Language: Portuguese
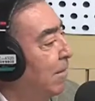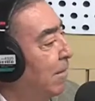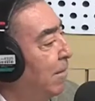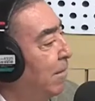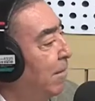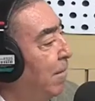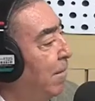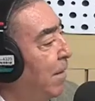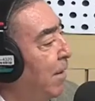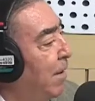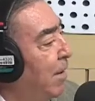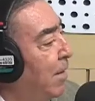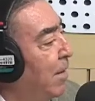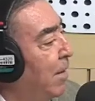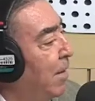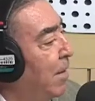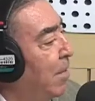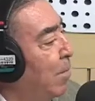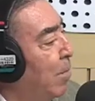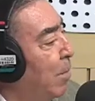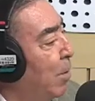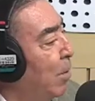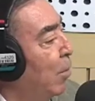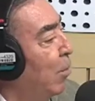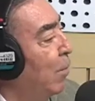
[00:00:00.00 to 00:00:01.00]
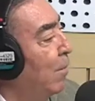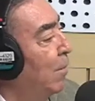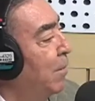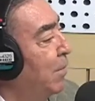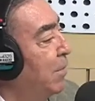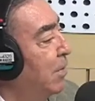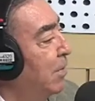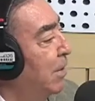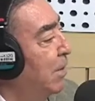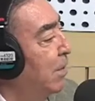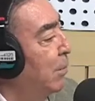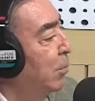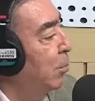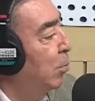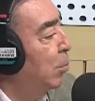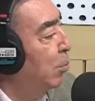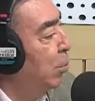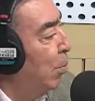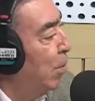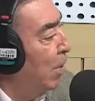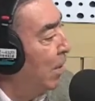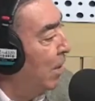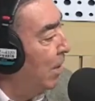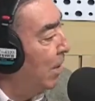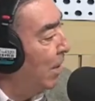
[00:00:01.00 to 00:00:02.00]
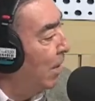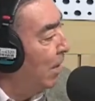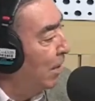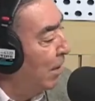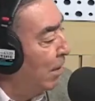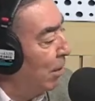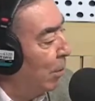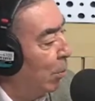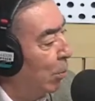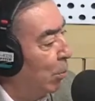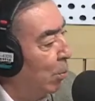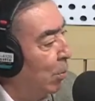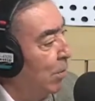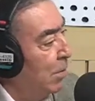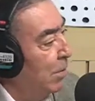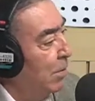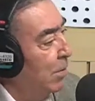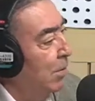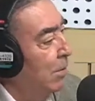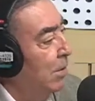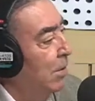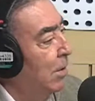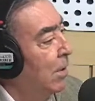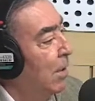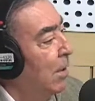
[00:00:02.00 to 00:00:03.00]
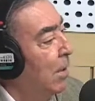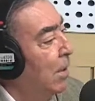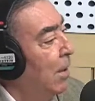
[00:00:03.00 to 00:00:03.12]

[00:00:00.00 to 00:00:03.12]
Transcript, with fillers: feita em 1982